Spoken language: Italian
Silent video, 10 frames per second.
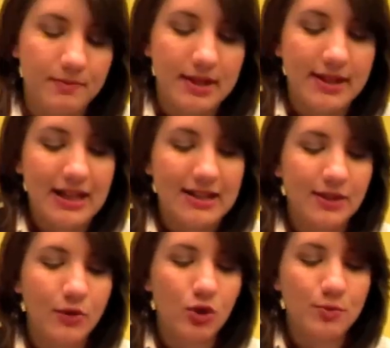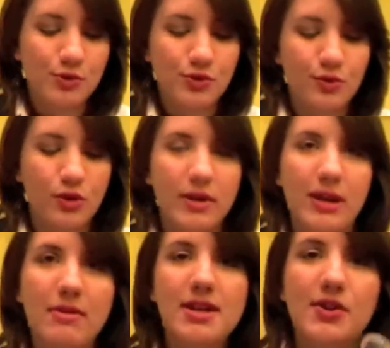praticamente quello più scuro,
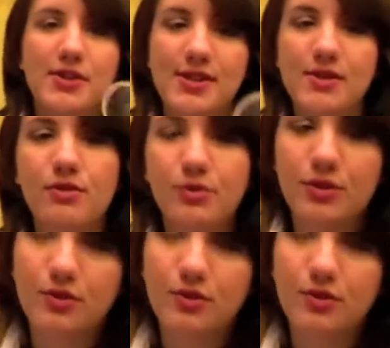perché Banne costa solo due